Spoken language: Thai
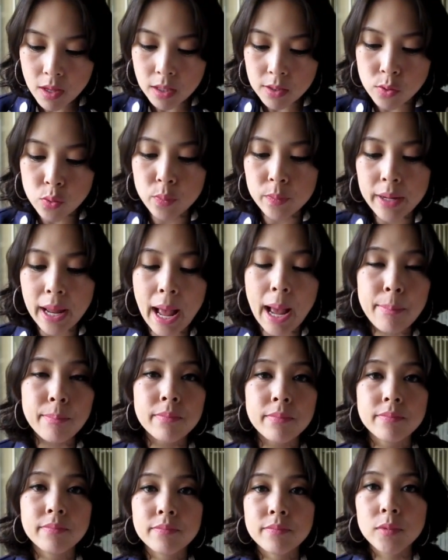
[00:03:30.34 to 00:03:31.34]
จุ่ม
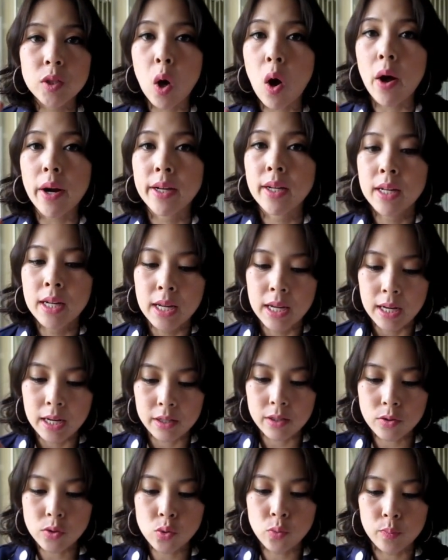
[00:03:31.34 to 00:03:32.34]
น้ำก่อนแล้ว
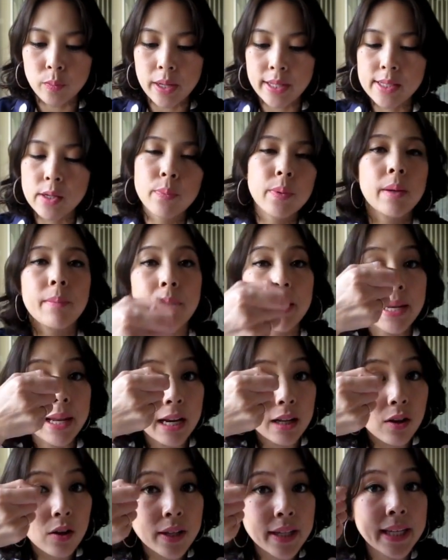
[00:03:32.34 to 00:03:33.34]
ก็จุ่มไอ้เจ้าพิกเมนต์เนี่ย
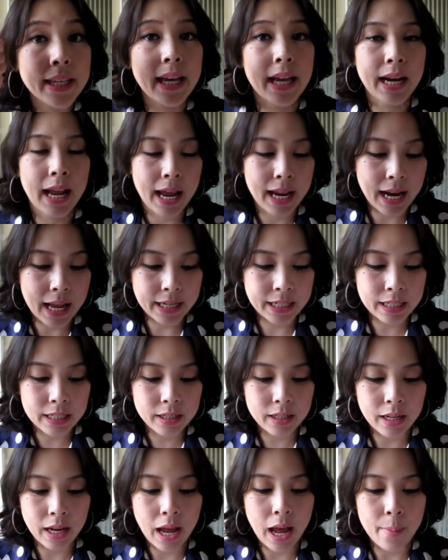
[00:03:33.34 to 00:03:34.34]
แล้วก็เขียนอายไลเนอ
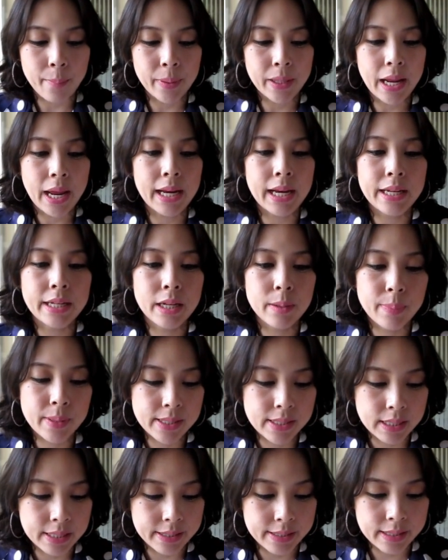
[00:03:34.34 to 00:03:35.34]
ร์ค่ะเป็นอายไลเนอร์เป็น
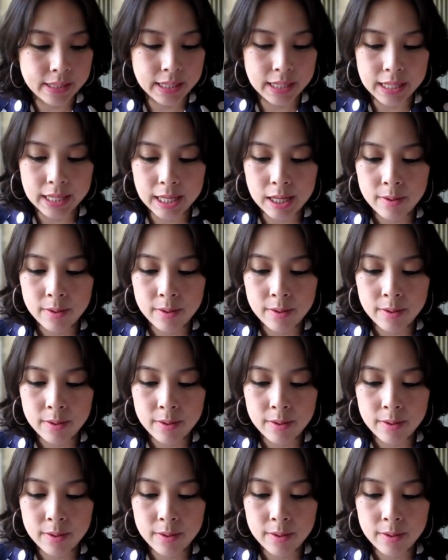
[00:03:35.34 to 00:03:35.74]
สีสี